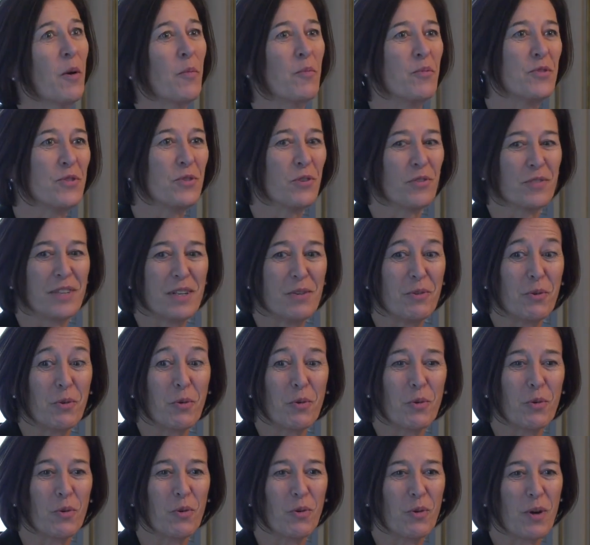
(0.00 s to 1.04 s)
plus dans des
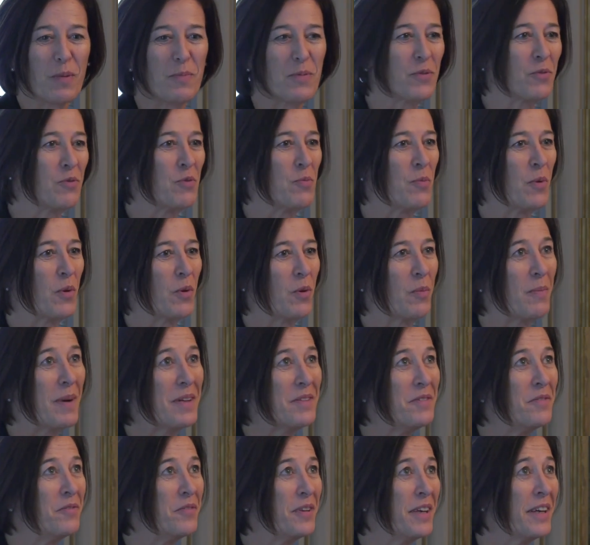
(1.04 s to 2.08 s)
locaux absolument
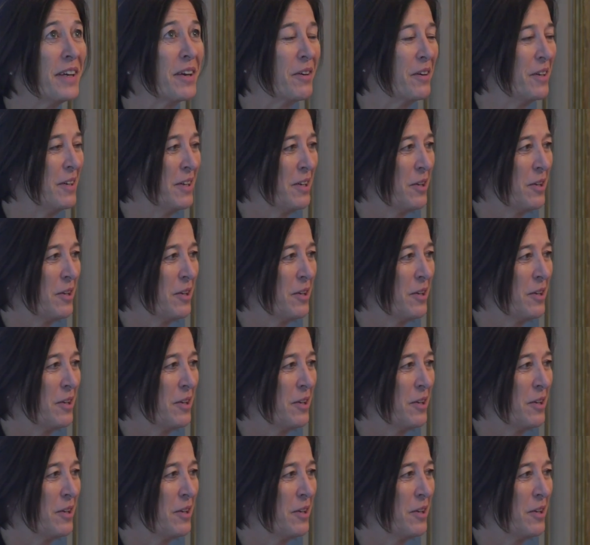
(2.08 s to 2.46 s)
magnifiques.